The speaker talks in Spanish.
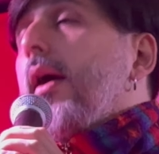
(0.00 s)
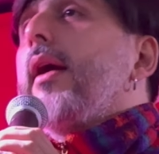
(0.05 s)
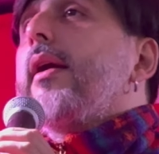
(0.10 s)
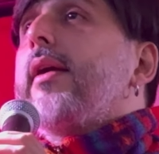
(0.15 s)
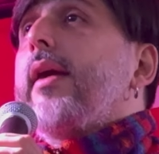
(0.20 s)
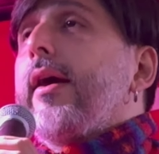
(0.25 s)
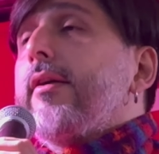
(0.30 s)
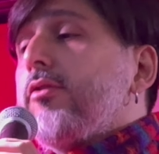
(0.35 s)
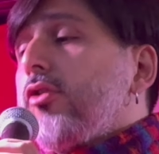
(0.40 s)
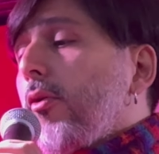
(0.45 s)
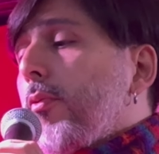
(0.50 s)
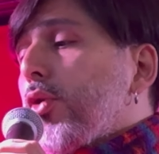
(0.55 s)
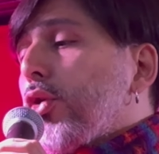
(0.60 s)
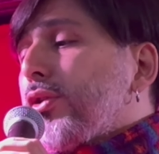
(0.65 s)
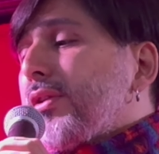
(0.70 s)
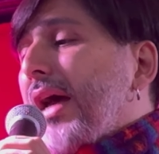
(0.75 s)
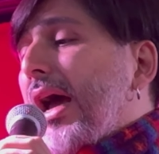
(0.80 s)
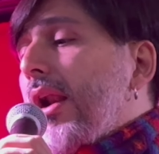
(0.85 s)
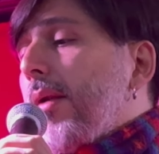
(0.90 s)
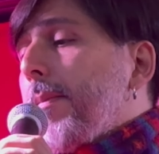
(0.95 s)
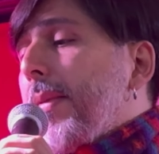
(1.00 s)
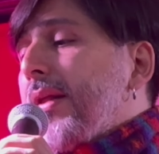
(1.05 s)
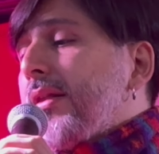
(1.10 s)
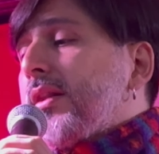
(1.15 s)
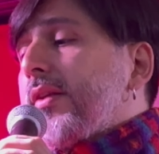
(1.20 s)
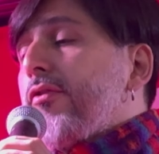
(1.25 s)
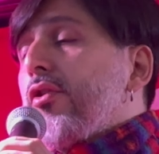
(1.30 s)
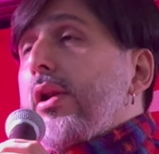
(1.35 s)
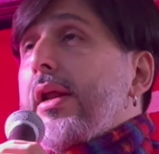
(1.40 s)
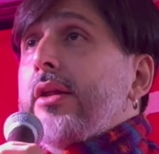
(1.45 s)
que es lo
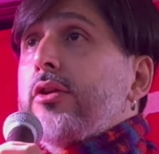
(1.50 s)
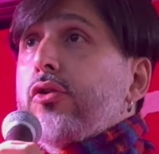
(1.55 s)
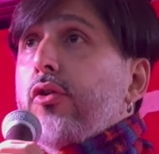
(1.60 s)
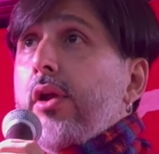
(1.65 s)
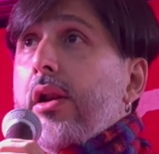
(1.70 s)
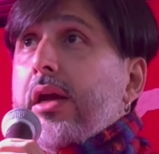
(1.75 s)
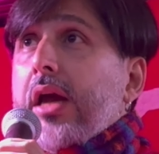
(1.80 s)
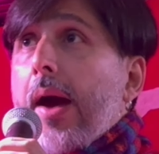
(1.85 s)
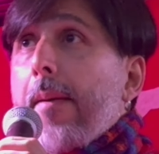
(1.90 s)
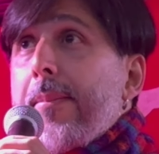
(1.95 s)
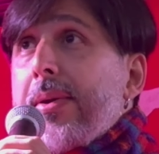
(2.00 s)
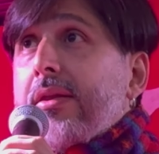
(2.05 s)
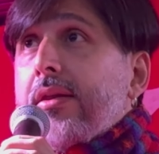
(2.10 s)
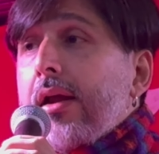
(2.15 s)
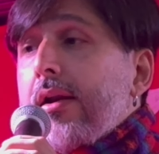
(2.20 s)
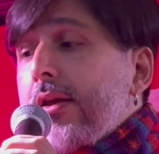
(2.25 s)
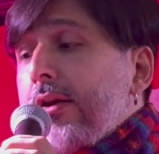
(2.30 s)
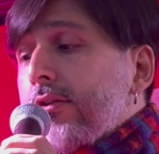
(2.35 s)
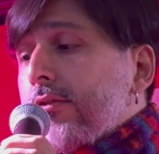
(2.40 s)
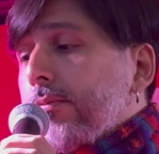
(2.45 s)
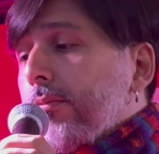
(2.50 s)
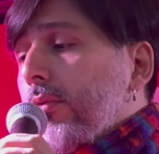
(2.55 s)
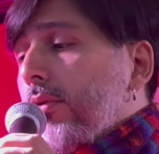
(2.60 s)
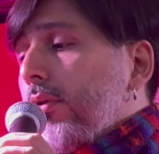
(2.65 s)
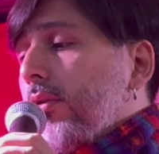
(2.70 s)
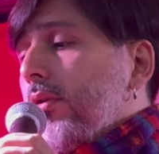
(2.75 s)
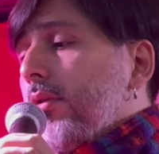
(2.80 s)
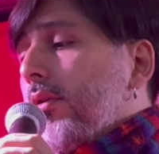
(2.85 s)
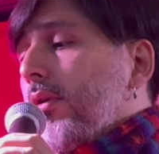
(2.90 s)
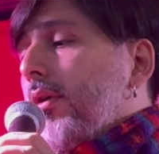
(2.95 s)
brutalmente violento del capitalismo,
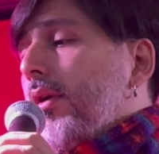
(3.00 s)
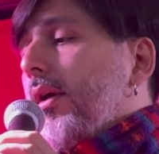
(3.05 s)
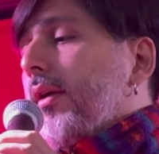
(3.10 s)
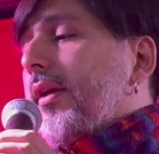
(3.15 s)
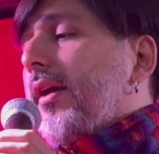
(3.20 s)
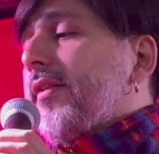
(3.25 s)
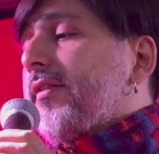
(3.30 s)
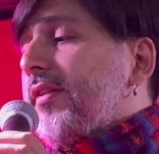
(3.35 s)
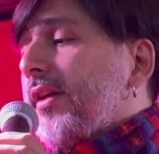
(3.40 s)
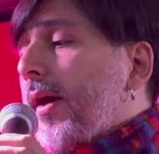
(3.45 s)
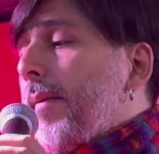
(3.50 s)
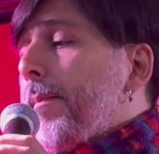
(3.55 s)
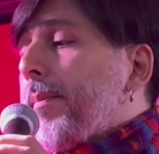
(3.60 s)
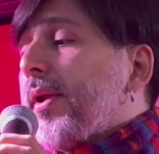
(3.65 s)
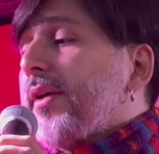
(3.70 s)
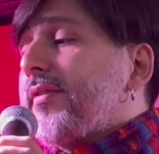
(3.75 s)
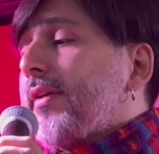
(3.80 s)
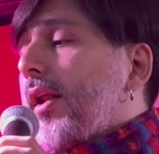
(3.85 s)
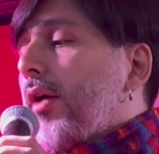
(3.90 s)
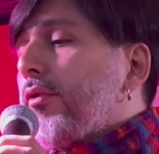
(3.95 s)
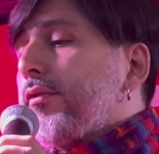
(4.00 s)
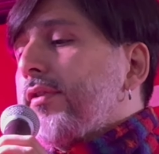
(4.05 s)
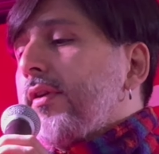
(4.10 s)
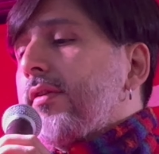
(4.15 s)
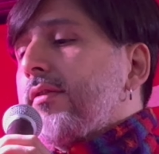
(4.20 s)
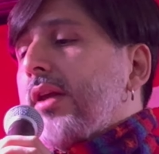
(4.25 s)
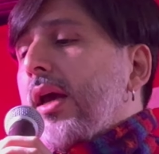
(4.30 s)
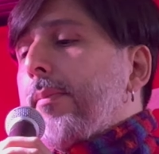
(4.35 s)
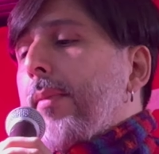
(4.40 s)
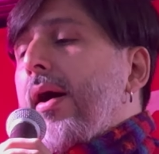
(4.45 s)
que siempre será un
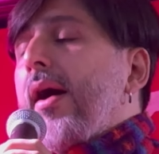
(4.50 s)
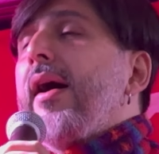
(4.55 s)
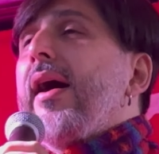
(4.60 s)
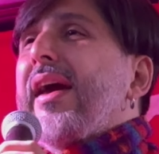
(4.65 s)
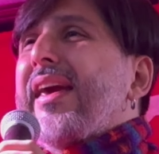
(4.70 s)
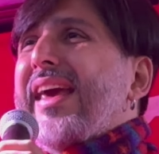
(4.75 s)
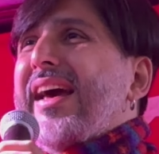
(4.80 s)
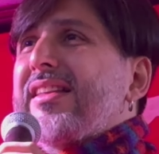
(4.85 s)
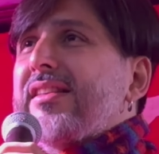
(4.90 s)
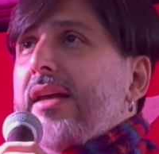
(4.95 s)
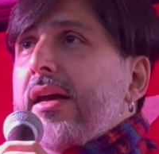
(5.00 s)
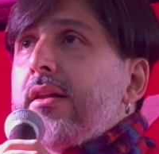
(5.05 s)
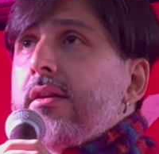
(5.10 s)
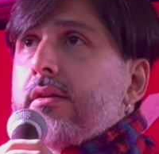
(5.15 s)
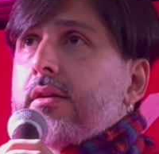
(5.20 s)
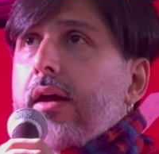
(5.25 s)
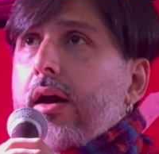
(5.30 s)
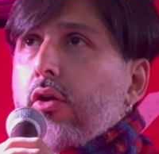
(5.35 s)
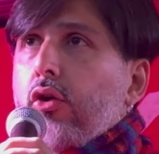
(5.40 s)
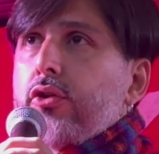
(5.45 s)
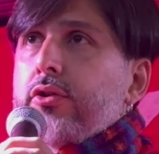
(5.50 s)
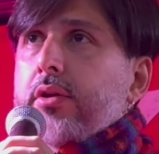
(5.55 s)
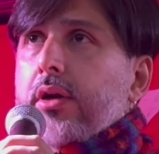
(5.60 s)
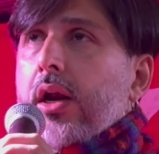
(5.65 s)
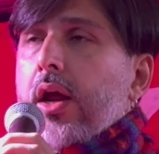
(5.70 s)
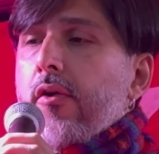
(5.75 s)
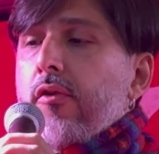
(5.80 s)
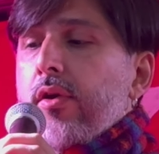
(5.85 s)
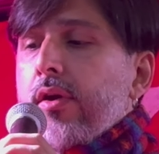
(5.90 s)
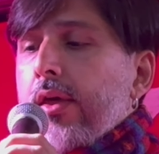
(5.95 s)
sistema que atenta contra
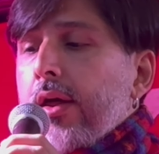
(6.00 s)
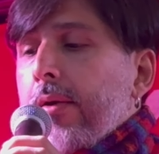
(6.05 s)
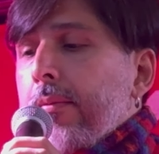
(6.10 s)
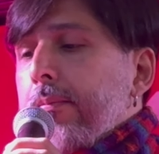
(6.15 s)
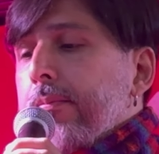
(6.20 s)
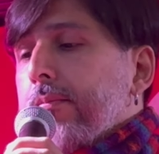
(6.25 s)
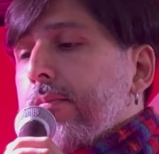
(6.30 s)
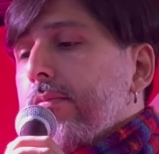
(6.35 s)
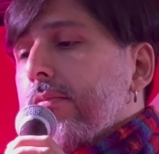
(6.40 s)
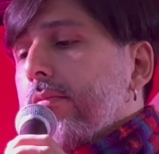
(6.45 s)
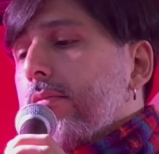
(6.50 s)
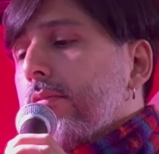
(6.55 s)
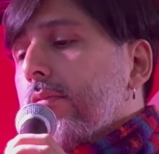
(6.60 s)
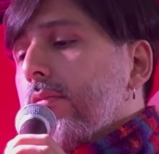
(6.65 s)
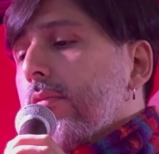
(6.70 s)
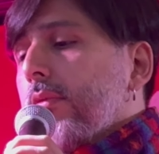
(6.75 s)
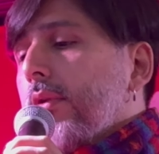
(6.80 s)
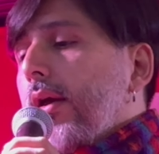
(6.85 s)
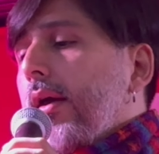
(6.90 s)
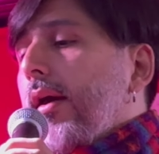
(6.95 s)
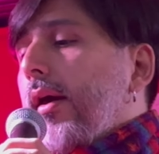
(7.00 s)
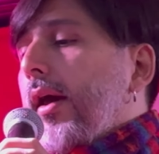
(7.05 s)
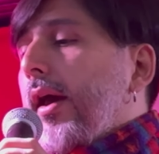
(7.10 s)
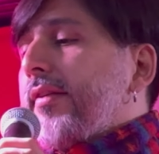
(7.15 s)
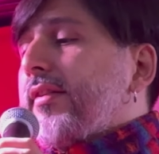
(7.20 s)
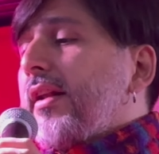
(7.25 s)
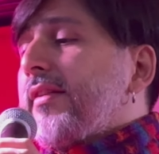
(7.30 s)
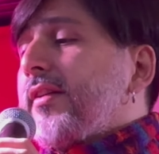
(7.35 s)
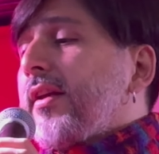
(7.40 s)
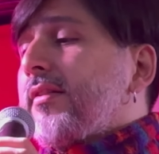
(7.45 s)
la vida. Es
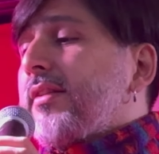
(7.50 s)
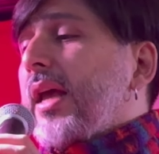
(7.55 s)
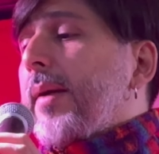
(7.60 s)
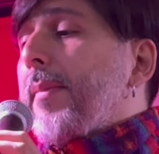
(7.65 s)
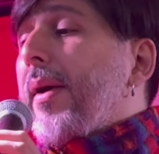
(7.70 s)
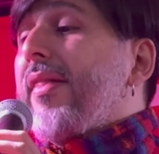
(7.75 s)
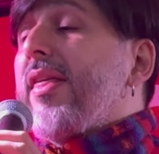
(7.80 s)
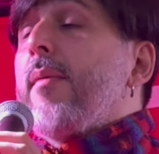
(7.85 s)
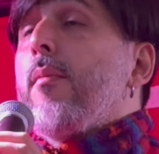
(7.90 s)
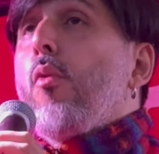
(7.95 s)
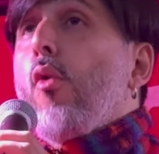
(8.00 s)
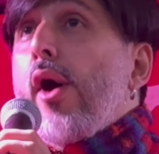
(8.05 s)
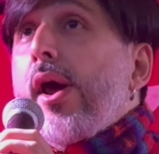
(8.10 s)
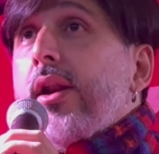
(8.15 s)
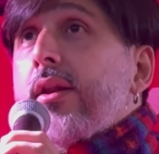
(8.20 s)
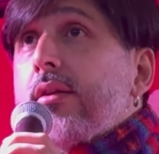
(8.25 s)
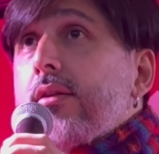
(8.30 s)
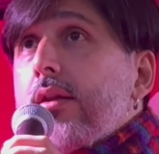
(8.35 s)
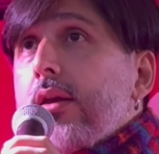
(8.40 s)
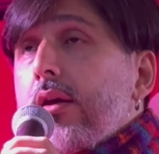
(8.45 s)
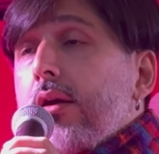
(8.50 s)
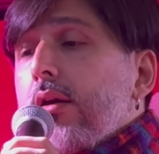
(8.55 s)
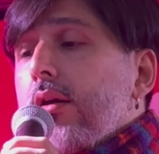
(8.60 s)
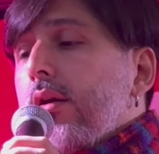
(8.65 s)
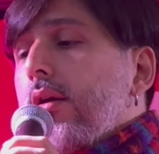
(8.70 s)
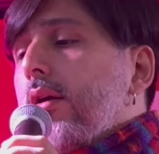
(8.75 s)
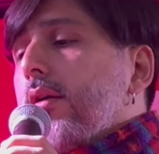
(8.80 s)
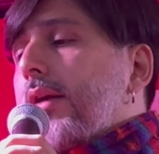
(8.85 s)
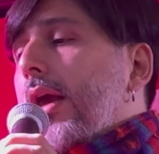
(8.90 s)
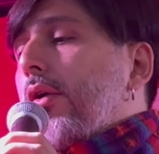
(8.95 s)
el sistema de muerte
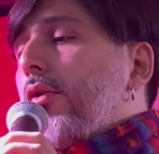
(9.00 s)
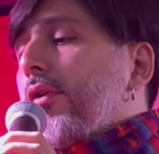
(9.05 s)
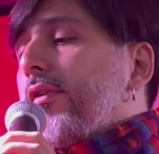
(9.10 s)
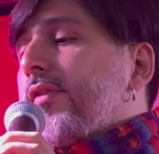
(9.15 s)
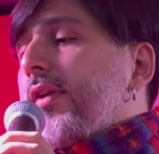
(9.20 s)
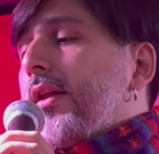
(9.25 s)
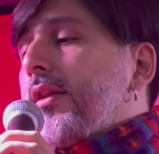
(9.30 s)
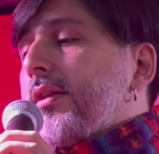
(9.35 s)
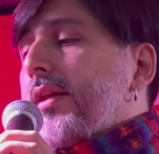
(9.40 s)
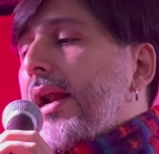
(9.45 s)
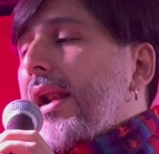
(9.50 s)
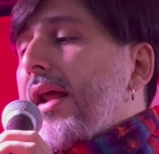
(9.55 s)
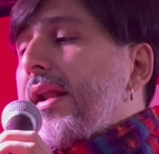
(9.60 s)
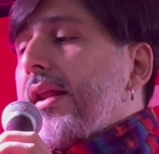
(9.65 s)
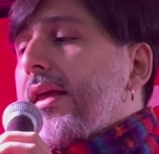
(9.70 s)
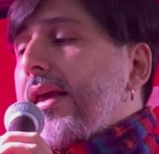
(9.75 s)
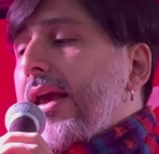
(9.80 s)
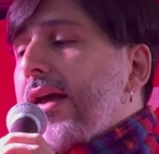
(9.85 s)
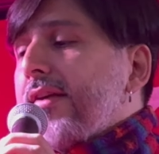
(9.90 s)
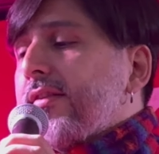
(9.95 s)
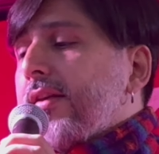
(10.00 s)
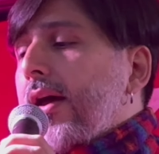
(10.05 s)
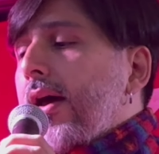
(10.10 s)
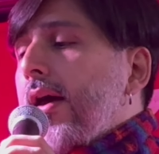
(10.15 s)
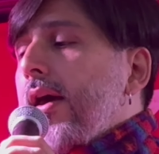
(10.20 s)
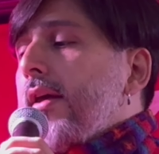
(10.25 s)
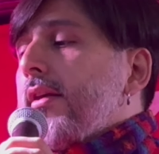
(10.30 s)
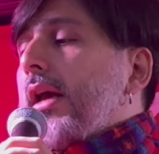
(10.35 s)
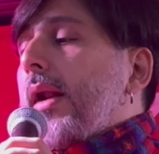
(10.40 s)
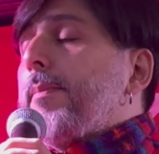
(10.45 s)
que concentra la riqueza
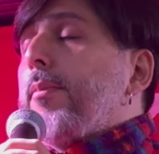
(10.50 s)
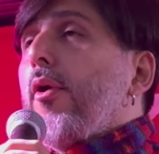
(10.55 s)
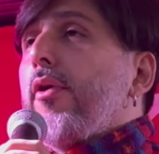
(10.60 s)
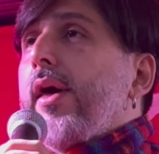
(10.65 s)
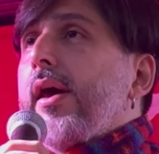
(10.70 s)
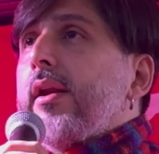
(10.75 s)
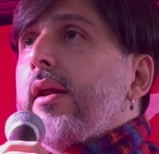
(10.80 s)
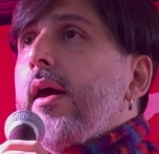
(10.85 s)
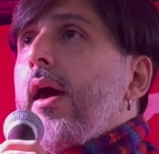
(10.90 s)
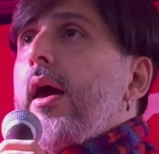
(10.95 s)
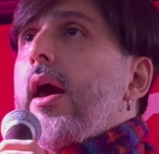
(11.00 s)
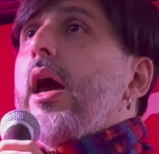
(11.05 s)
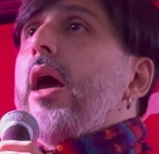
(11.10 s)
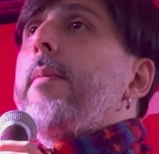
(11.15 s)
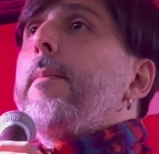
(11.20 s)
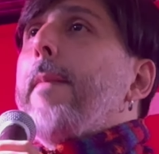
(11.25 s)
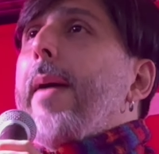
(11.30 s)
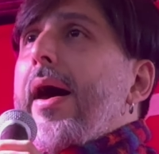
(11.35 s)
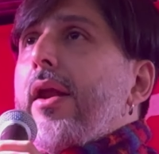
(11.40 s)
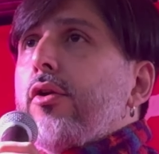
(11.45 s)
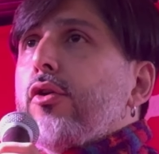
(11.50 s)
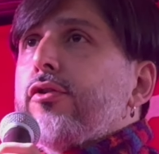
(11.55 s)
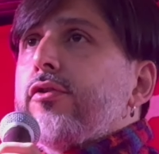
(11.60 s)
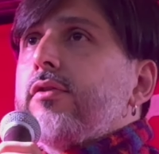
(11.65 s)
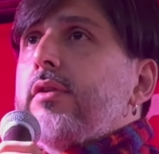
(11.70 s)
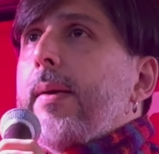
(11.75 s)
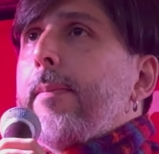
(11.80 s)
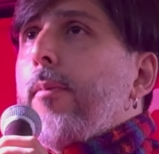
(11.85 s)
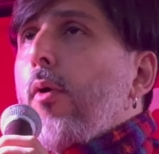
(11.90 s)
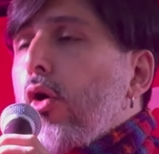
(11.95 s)
y el poder en manos
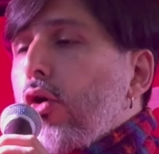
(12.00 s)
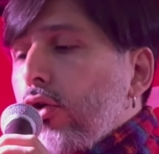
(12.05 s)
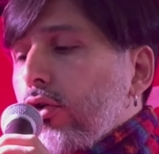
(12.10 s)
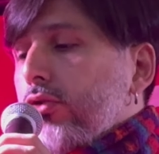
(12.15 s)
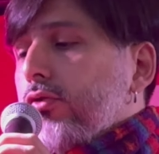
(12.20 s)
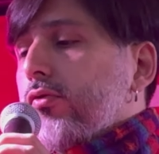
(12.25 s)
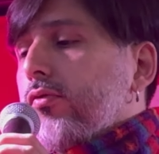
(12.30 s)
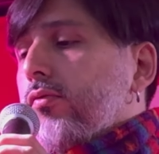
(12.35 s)
de pocos.